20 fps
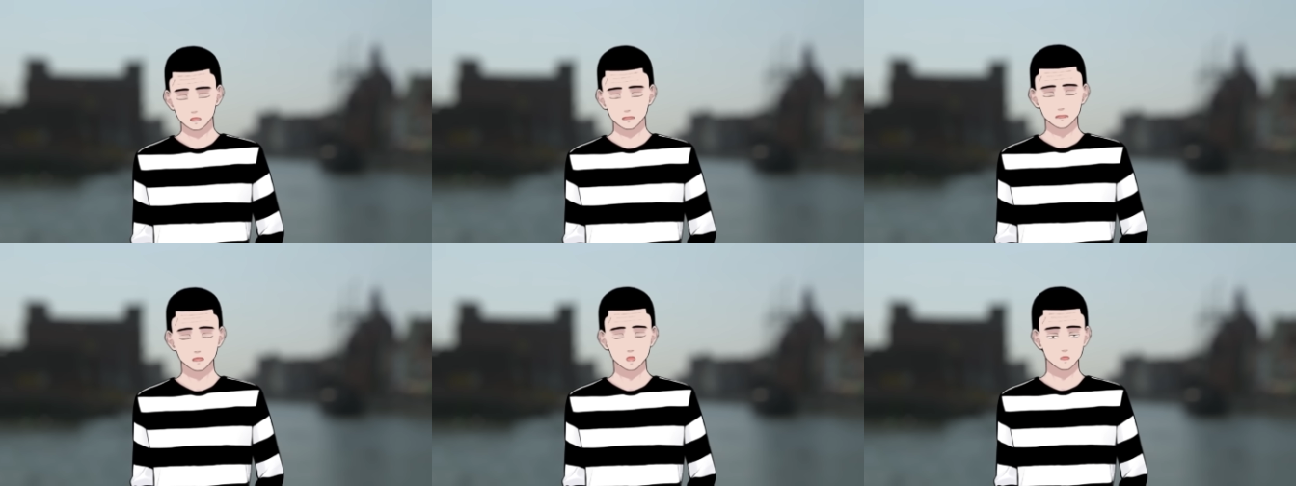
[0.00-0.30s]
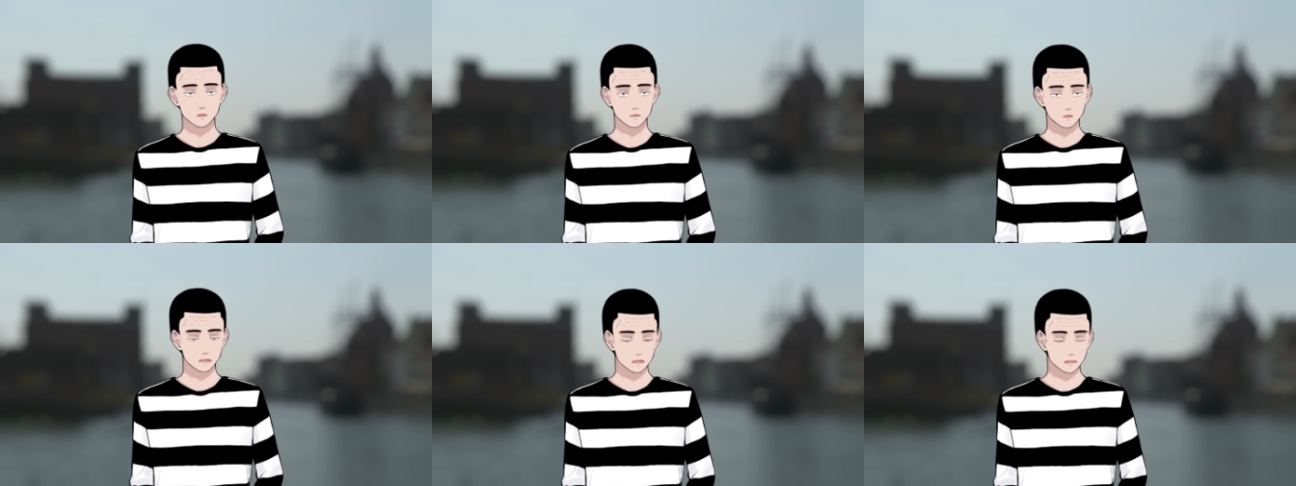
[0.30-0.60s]
いう
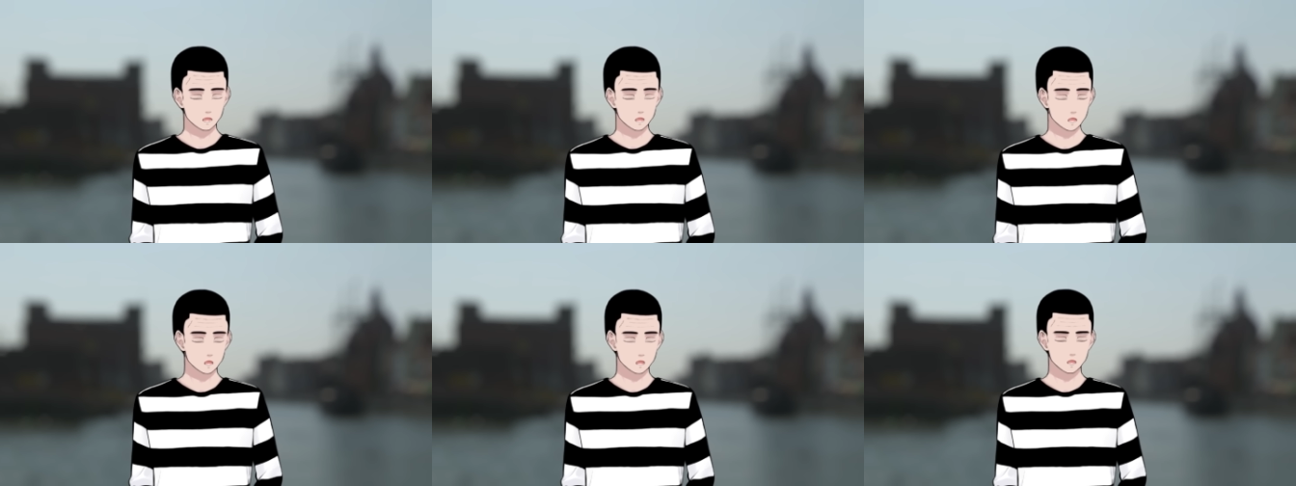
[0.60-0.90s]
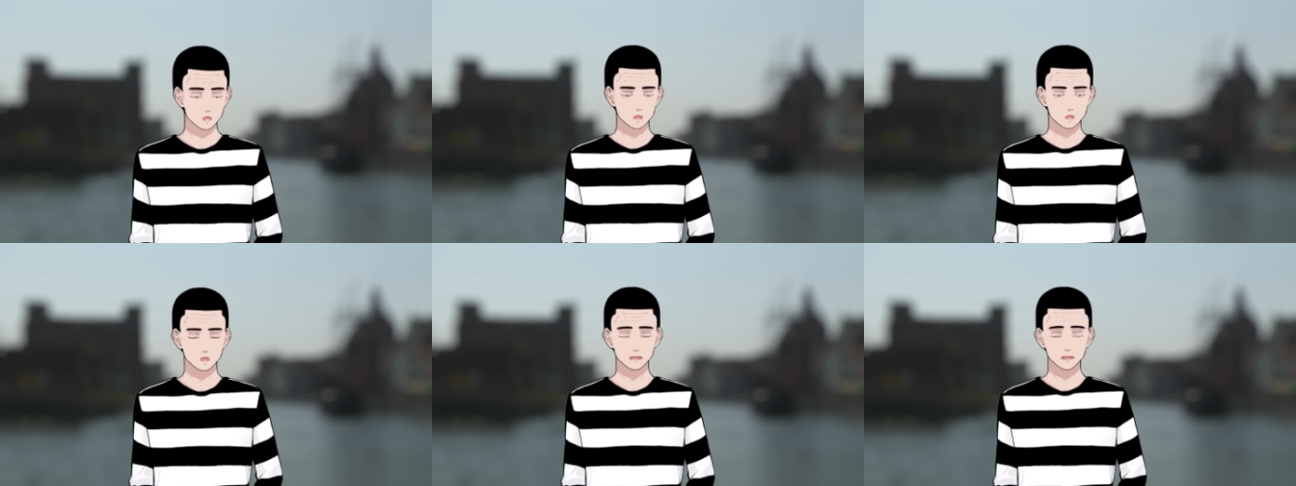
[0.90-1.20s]
ことになっ
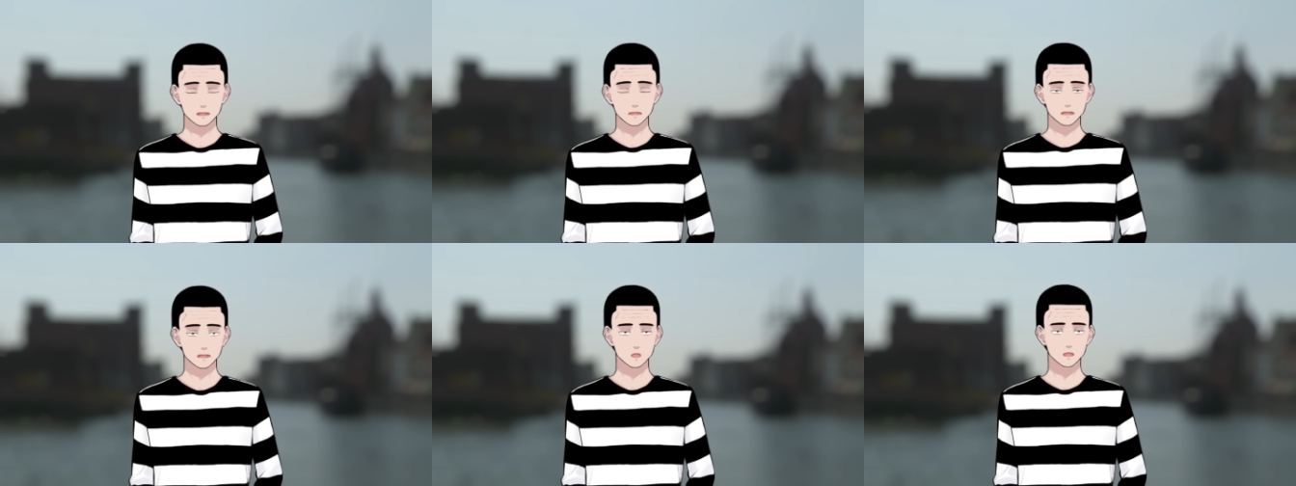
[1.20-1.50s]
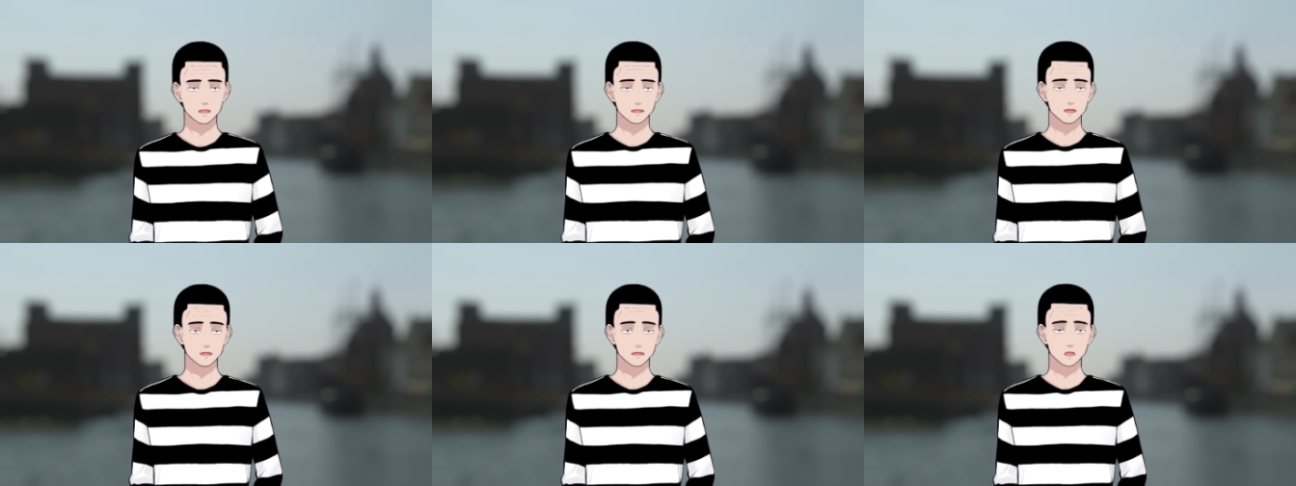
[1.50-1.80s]
たんと思い
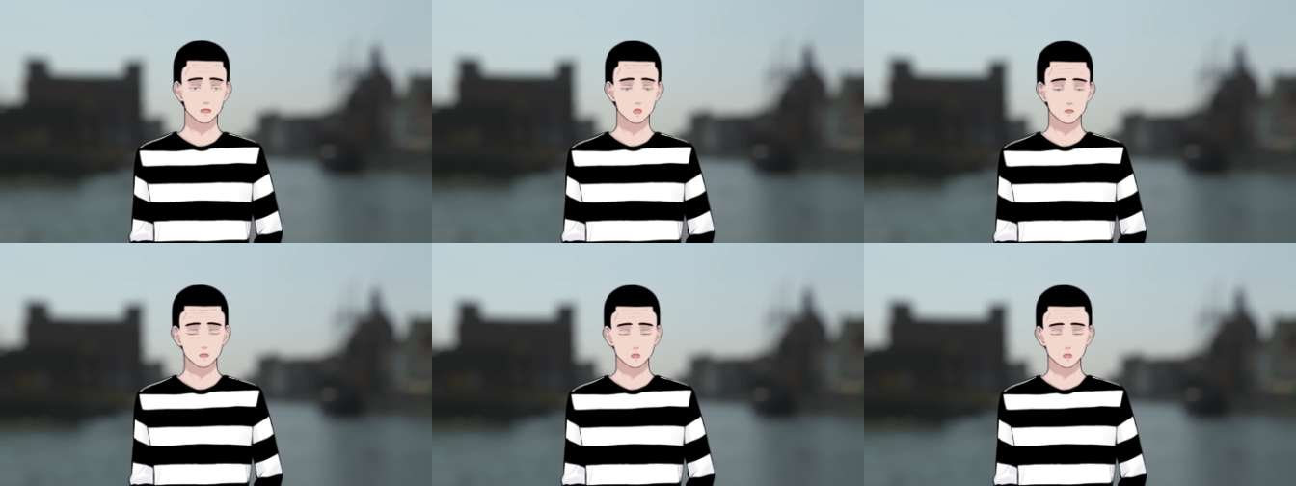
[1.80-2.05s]
ますが、